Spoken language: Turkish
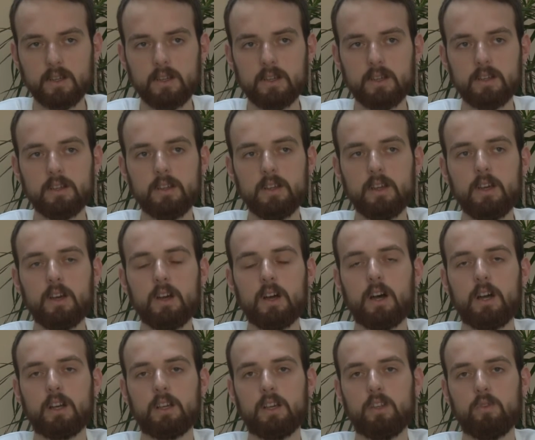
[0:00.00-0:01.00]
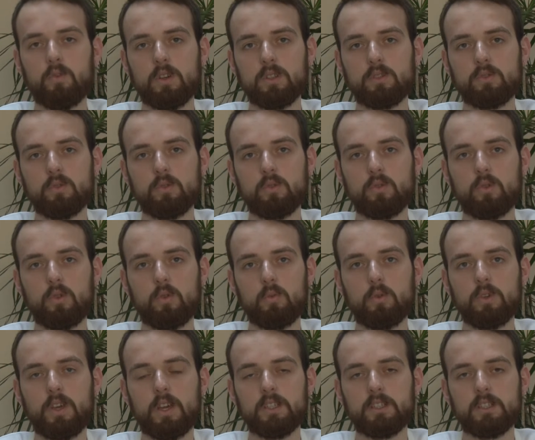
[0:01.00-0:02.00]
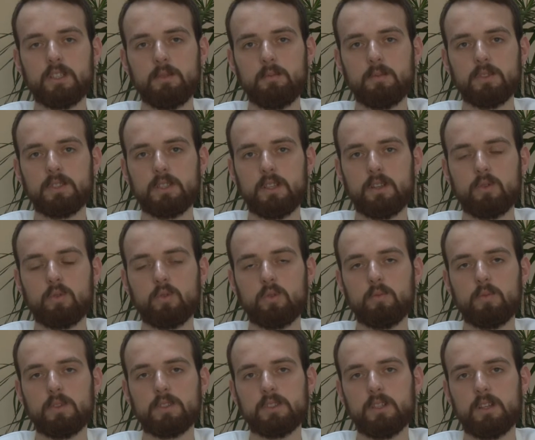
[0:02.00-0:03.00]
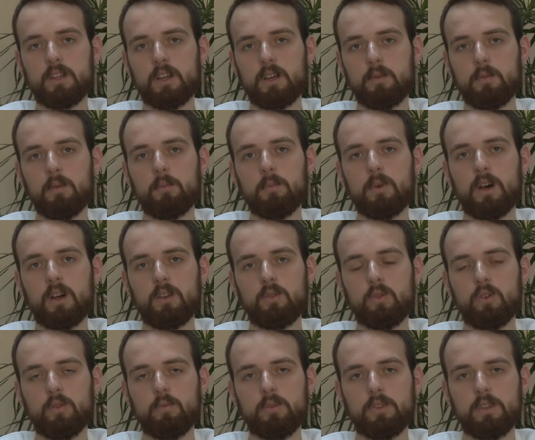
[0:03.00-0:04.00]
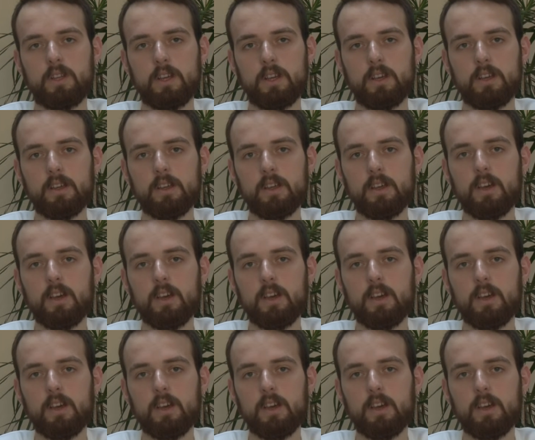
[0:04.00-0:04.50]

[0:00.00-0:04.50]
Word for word: Ee, Arge Animasyon Kulübü geçtiğimiz sene kurulmasına rağmen bahar döneminde